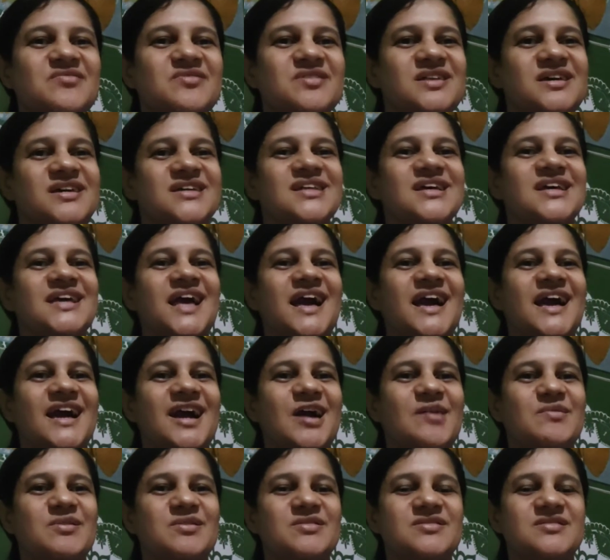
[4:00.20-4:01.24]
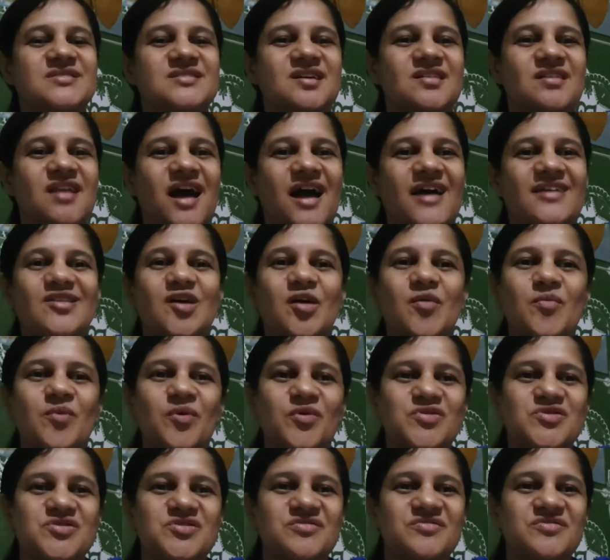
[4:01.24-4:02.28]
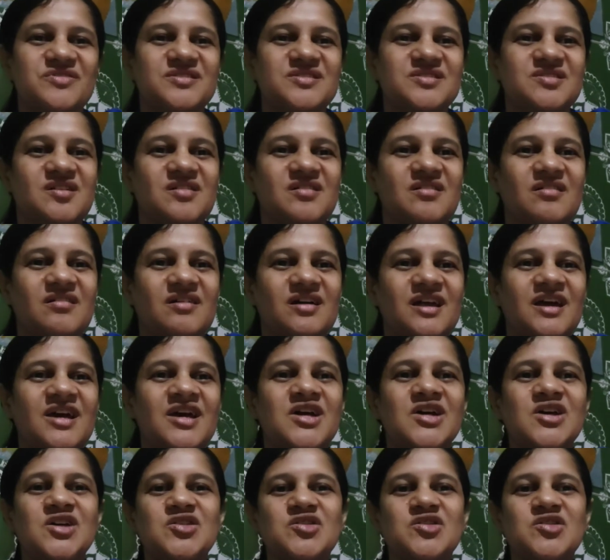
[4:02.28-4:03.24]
virando aqui a câmera do celular, tá um pouco difícil agora